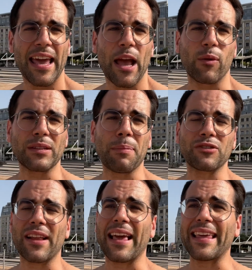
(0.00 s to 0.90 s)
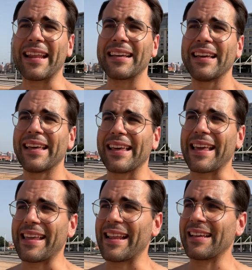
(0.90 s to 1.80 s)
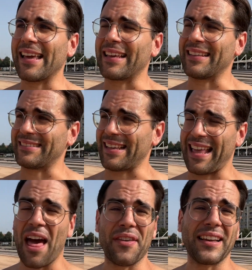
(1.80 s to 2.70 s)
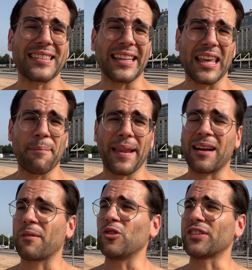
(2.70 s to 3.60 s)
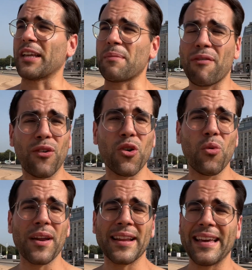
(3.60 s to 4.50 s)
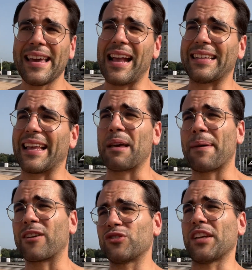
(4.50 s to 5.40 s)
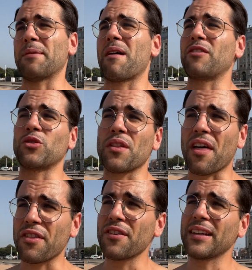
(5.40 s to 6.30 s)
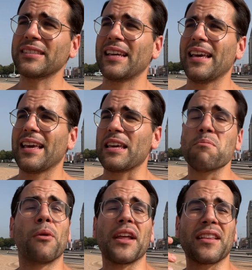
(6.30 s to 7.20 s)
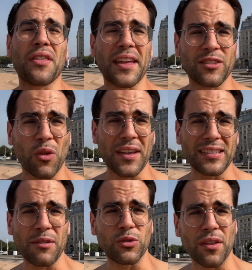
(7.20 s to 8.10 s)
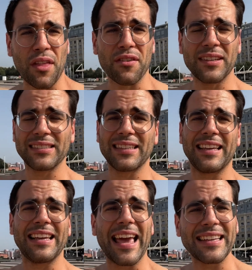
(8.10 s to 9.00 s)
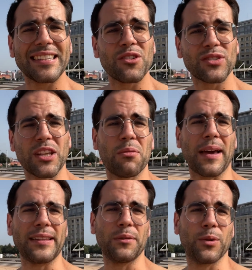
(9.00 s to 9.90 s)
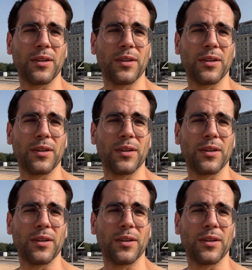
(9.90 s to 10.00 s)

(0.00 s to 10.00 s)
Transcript: encuentras personas que quieren, que quieren, que hacen estrategias para conseguir más followers, estrategias para conseguir más visualizaciones y monetizar todas esas visualizaciones y ese no es el objetivo.